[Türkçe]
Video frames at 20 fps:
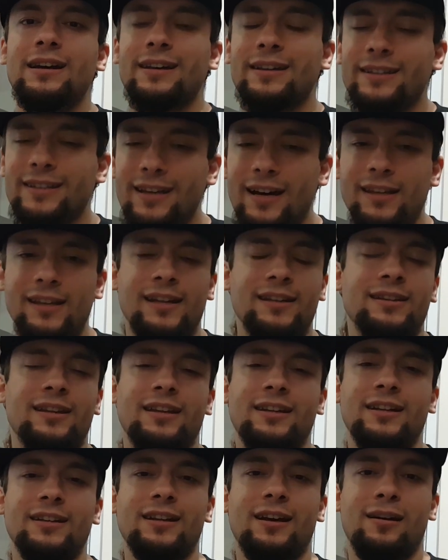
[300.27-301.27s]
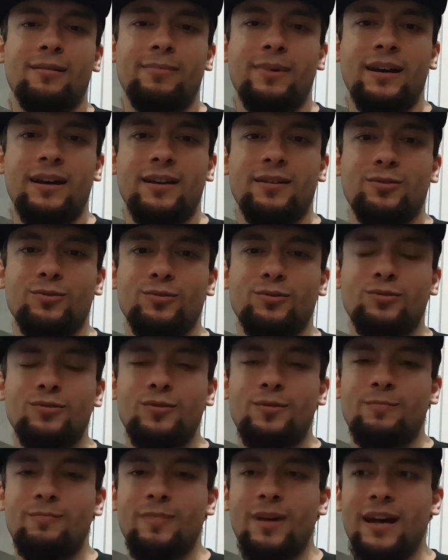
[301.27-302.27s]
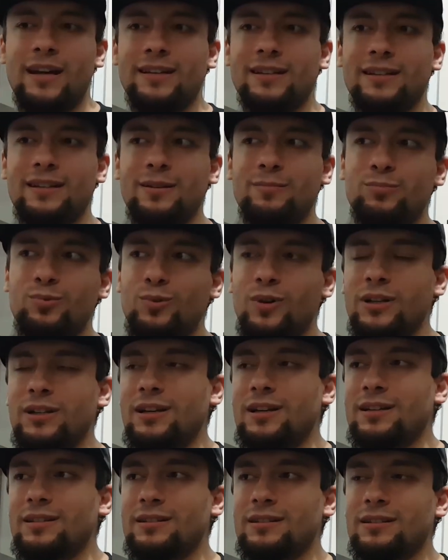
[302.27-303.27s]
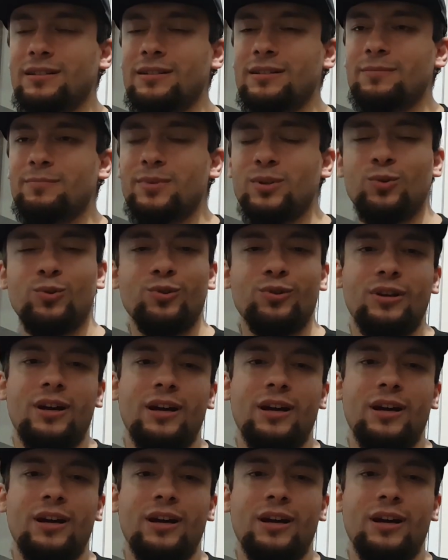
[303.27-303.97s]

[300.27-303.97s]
yalanlanan haberler oldu. Belki de bu kadar e, bir oyun